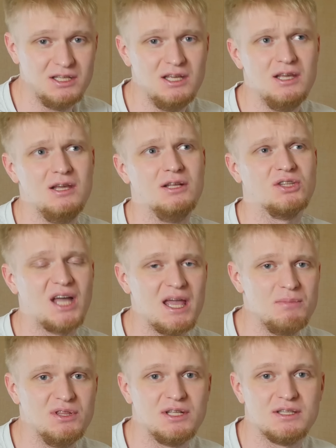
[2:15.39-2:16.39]
И
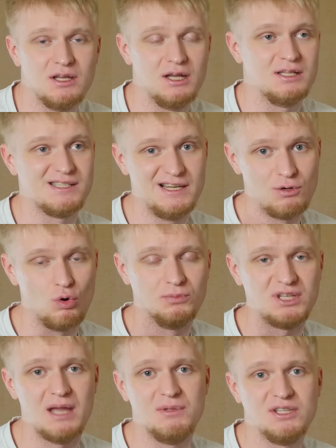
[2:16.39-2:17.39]
тайминг, э, целиком
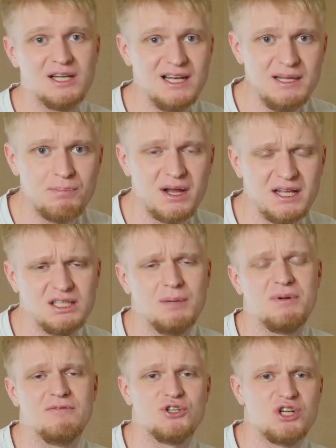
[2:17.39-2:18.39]
тайминг клипа редко
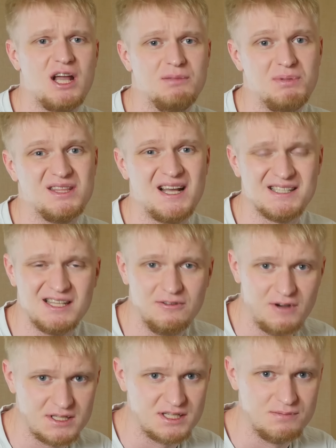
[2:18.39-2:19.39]
превышает
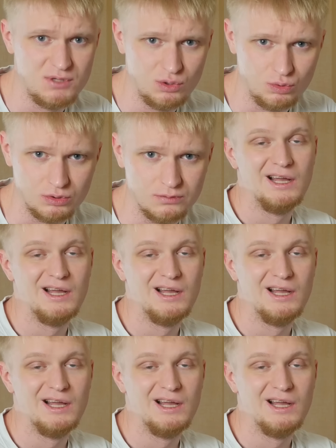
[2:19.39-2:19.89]
15-20 минут.